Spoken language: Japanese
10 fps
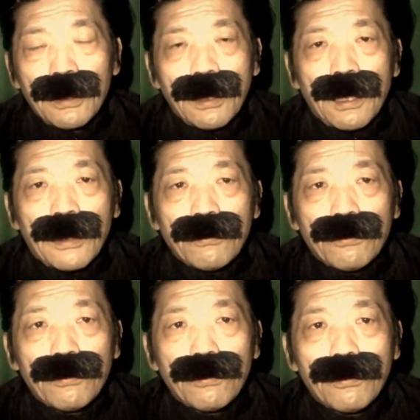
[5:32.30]
あ
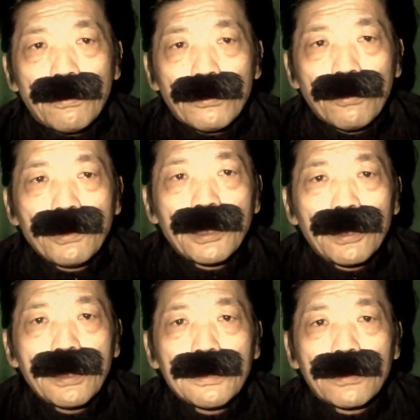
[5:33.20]
の、トイレ
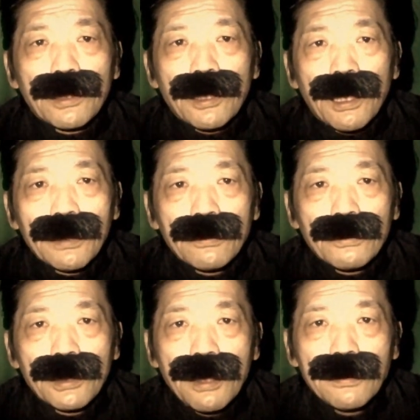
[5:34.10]
電気つけて入る
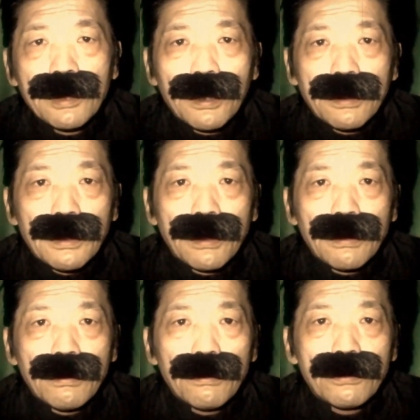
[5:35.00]
とセンサーで
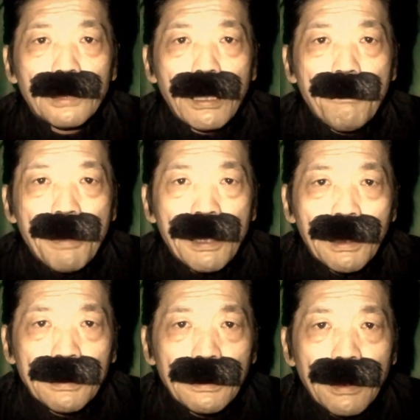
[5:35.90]
蓋が
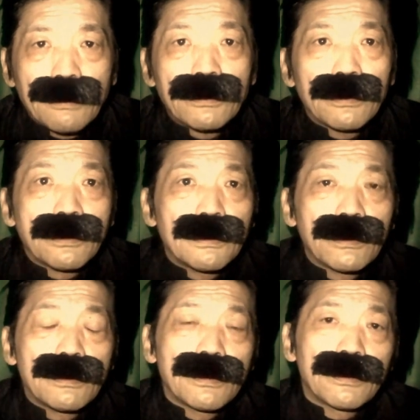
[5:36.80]
パカって開く
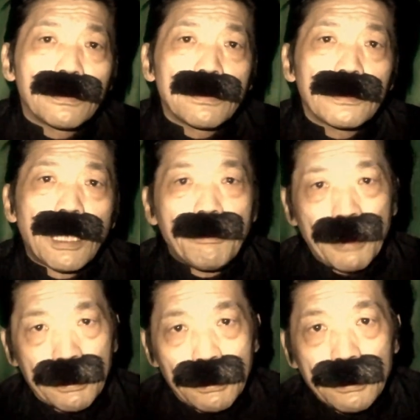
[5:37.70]

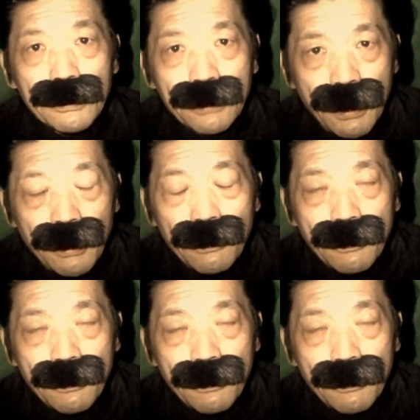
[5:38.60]
タイプらしいんですね。